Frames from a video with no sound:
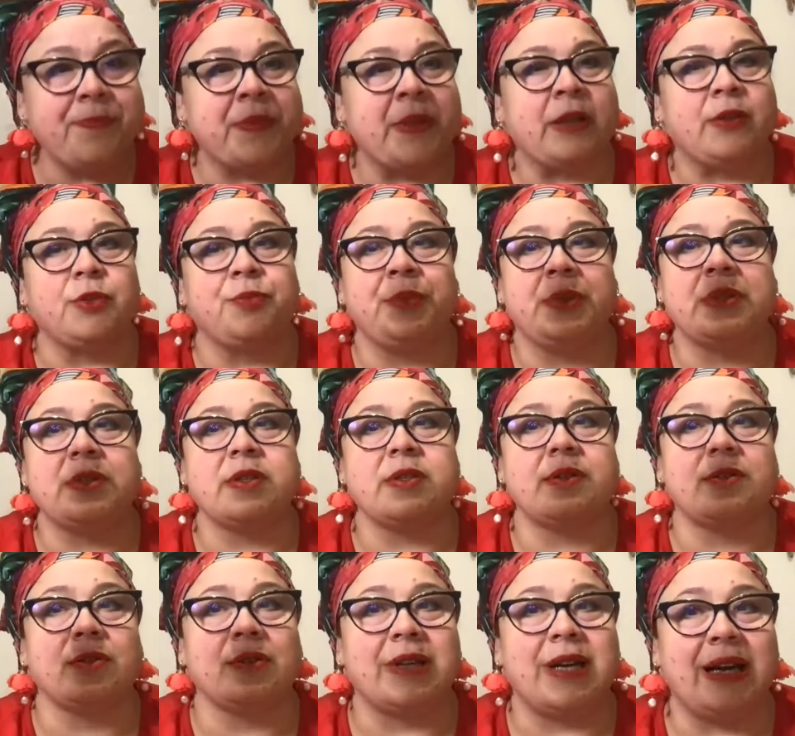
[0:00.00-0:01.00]
Natomiast
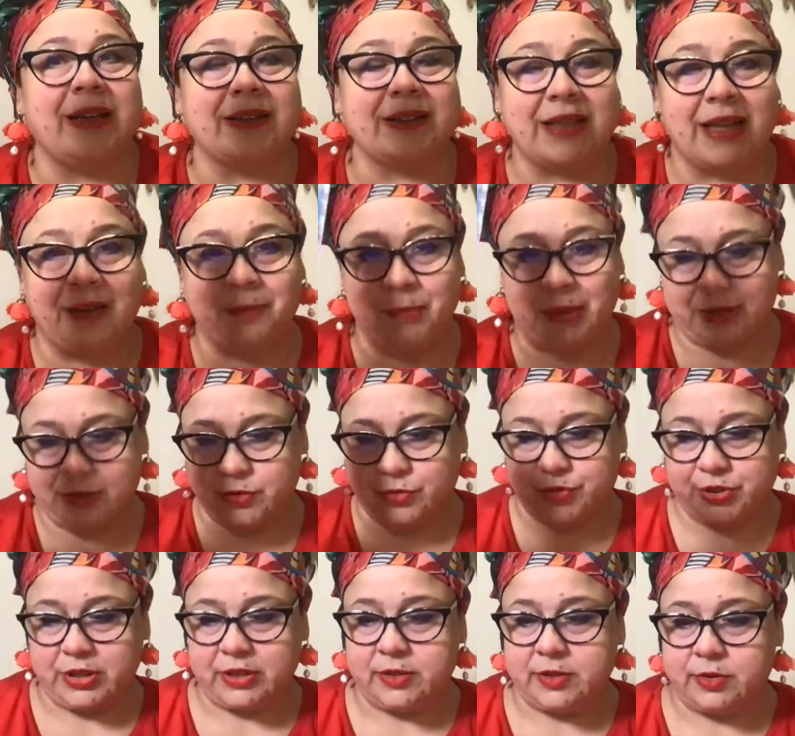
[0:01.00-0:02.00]
jest to karta bardzo
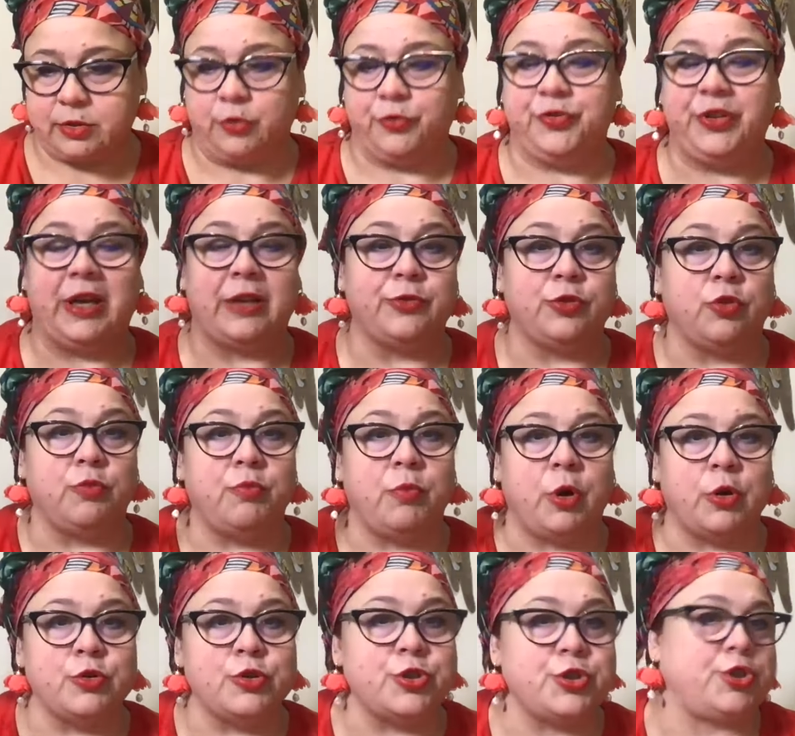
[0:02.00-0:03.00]
często
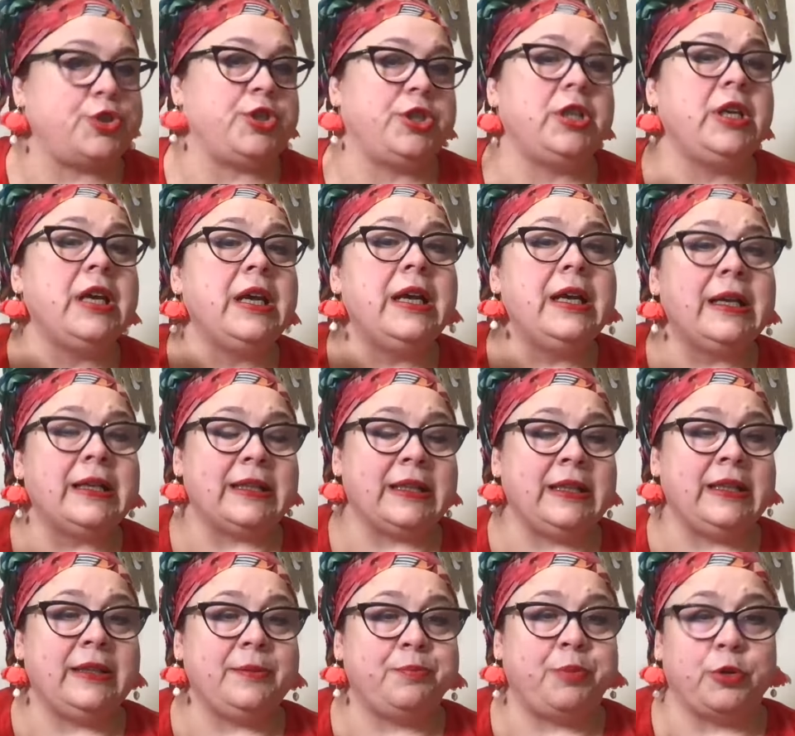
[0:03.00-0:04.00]
wiadomości
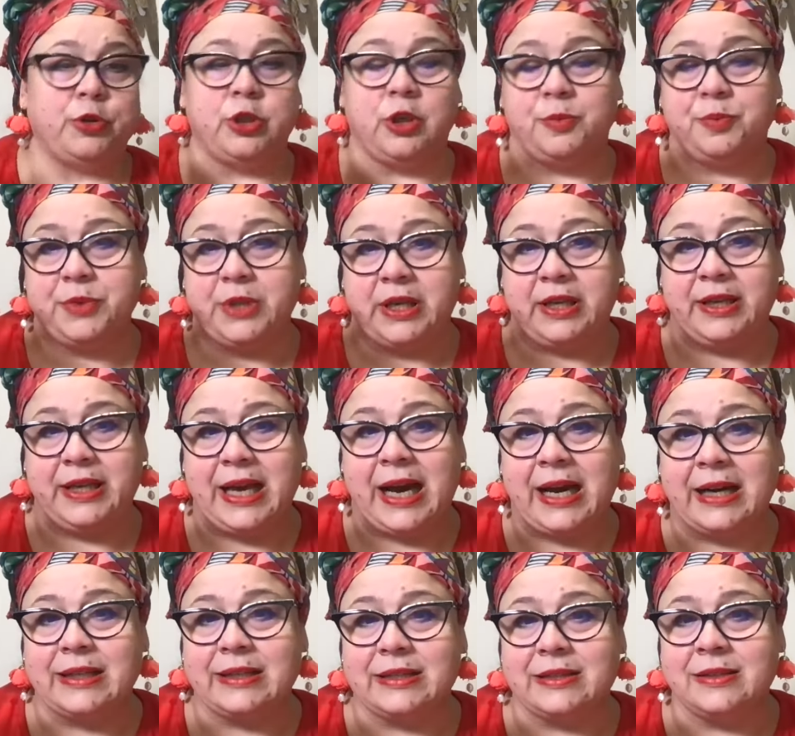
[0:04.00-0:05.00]
i podobnie
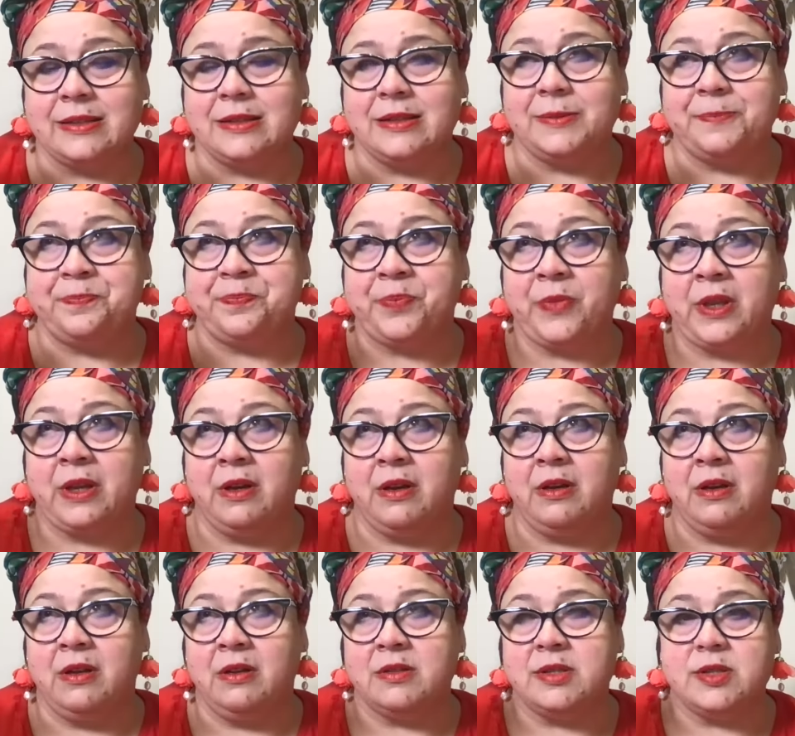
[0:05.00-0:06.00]
jak y,
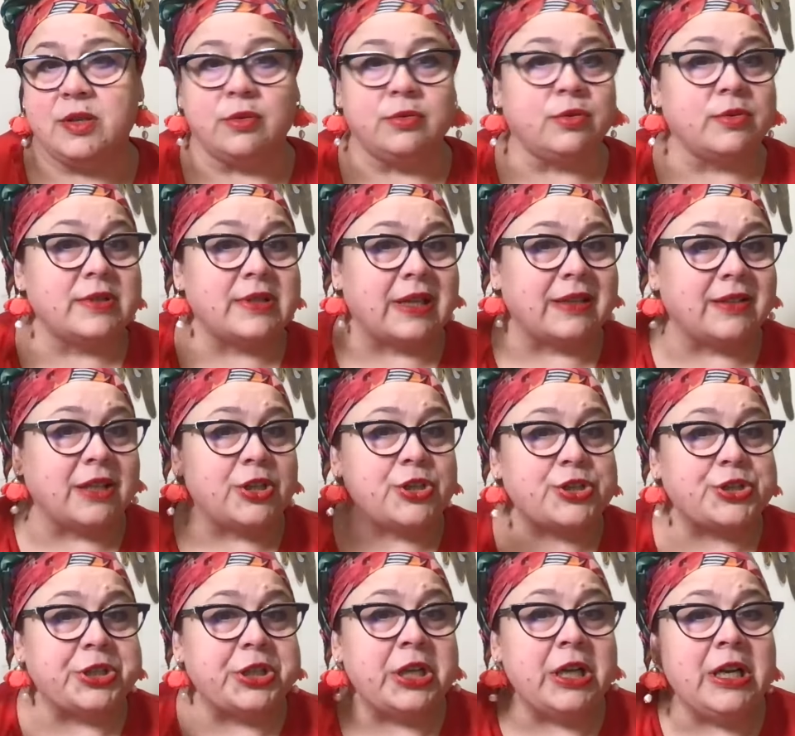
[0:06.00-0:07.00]
y, sąd
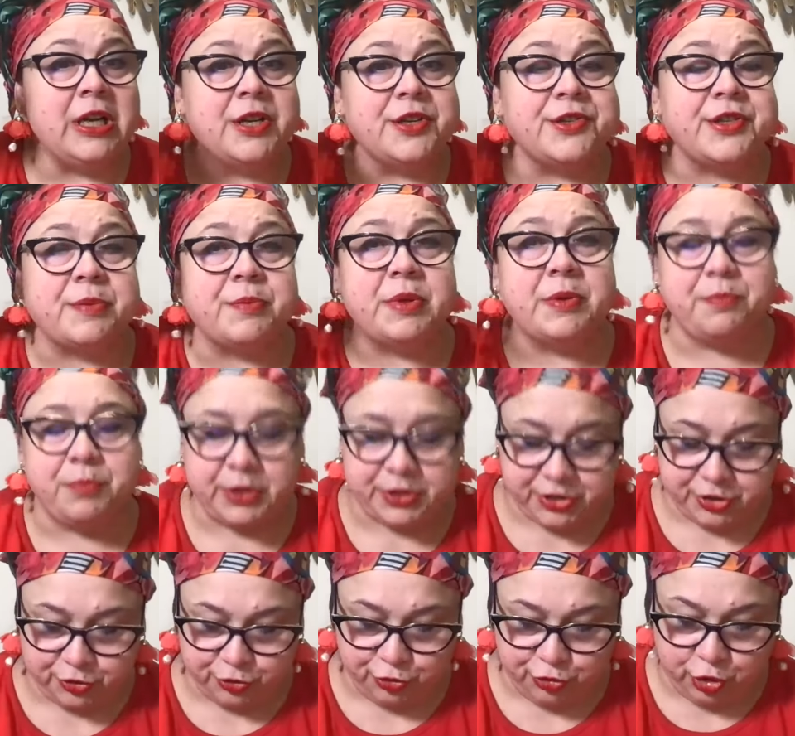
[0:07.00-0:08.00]
ostateczny, żeby
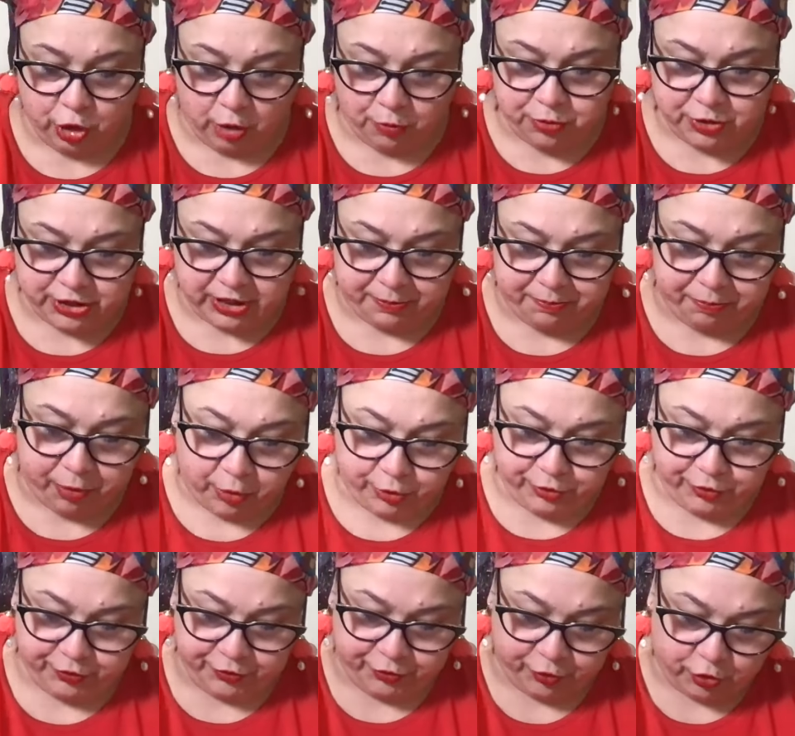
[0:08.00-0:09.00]
być dobrze
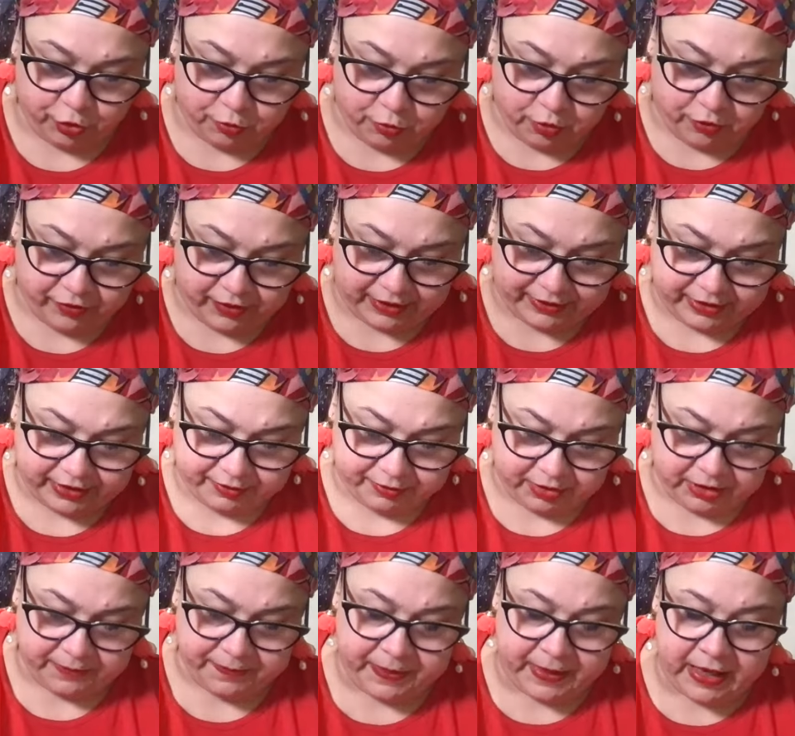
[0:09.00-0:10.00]

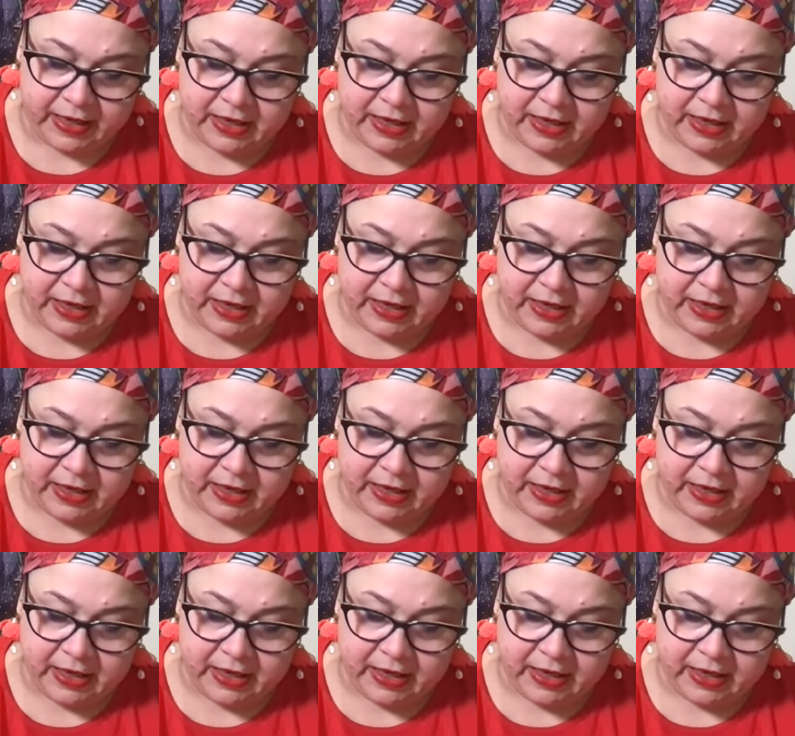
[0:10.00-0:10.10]
poinformowanymi.